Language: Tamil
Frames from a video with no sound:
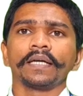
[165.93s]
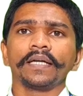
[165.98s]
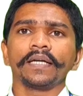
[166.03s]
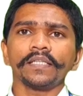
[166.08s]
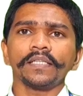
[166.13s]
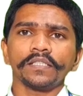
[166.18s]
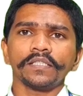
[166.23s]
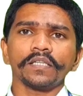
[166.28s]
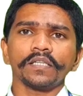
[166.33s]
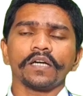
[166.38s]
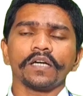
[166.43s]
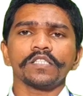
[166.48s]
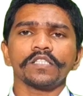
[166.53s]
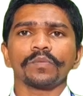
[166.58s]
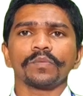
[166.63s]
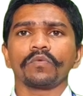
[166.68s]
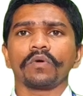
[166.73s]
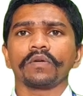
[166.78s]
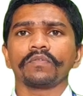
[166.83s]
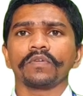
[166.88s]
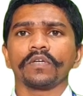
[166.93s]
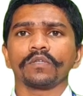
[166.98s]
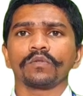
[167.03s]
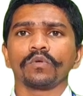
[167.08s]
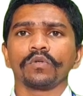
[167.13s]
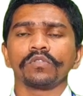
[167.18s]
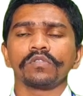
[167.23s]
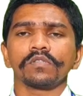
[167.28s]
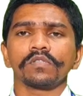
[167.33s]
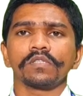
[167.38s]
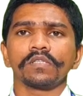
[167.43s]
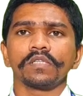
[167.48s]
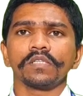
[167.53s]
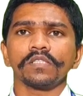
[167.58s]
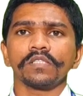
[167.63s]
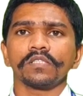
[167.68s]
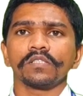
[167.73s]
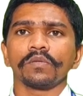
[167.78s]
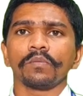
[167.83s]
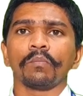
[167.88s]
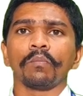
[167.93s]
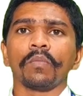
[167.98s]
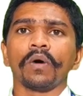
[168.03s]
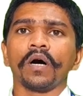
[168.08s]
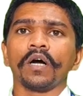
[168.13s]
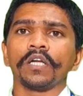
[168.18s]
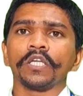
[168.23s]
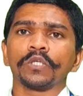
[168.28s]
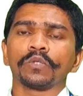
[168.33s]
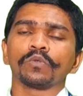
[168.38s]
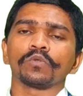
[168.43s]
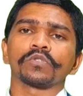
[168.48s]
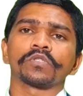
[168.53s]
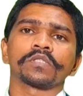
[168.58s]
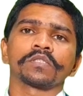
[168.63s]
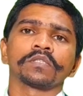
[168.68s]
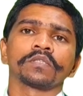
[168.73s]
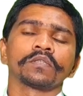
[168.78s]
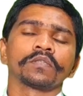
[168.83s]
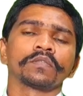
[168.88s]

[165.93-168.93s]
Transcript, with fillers: நெக்ஸ்ட் கான்செப்ட் வாட் வி ஆர் கோயிங் டு சி இஸ் மாலிகூல்ஸ்